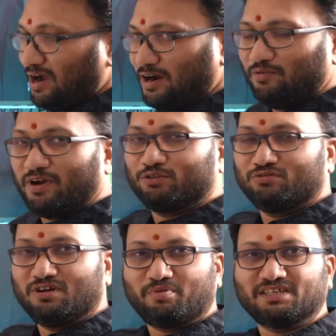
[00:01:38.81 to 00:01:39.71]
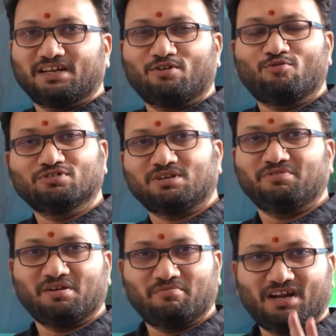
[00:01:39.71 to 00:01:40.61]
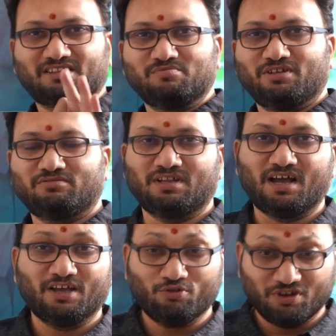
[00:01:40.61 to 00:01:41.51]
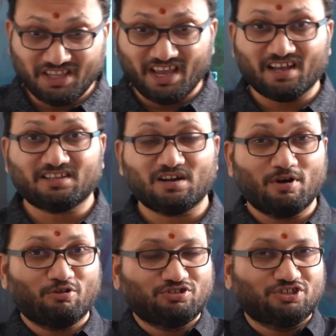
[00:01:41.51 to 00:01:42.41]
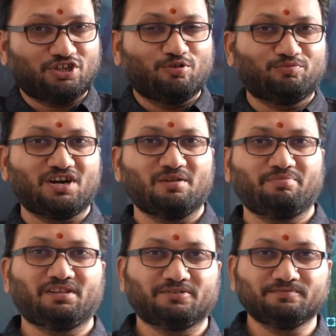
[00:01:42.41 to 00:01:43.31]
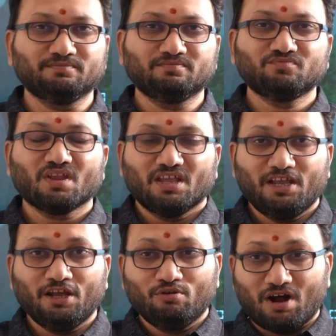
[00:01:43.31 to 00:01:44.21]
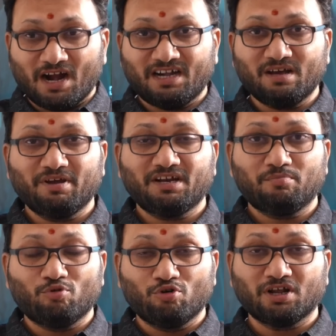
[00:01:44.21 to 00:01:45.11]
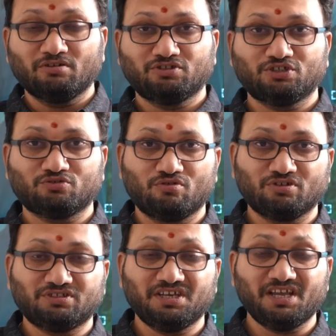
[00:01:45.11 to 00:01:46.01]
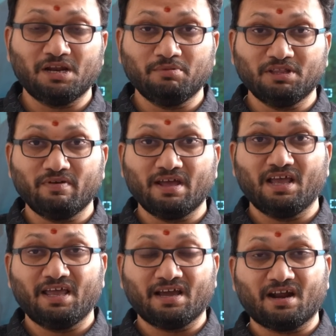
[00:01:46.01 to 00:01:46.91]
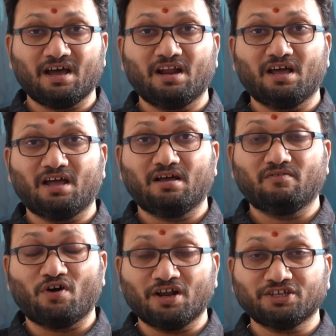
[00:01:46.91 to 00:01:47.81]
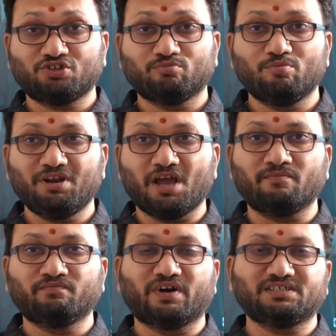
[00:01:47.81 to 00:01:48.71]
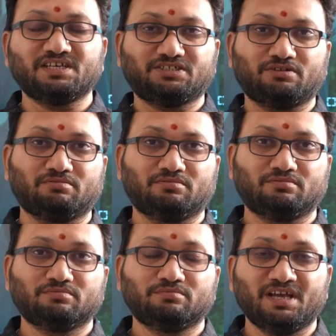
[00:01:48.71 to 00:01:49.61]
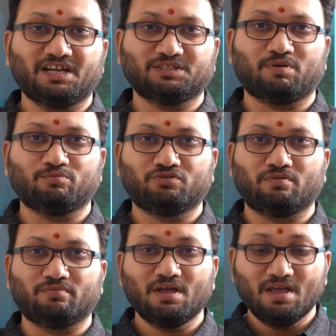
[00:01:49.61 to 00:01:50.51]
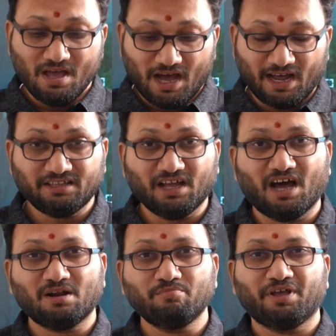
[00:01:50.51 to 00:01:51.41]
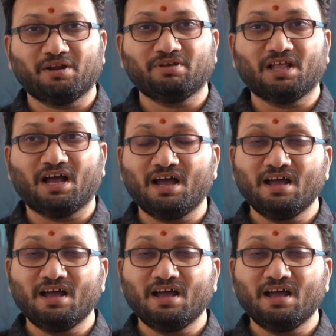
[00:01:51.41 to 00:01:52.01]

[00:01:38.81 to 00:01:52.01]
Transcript: అక్కడ పడుతున్న ప్రజల గోసమికి ఏమైనా అర్థమవుతుందా ఇగో ఇదే కథనం ఆ రోజు చిత్రగుప్తు నడిపింది వీళ్ళు అడ్డమైన పోటళ్ళు తీసుకొని వచ్చి ఎనిమిది వేల ఎకరాల ఫారెస్ట్ భూమిని అంఫట్ చేసిర్రు బీఆర్ఎస్ ప్రభుత్వం హరితహారం పేరు మీద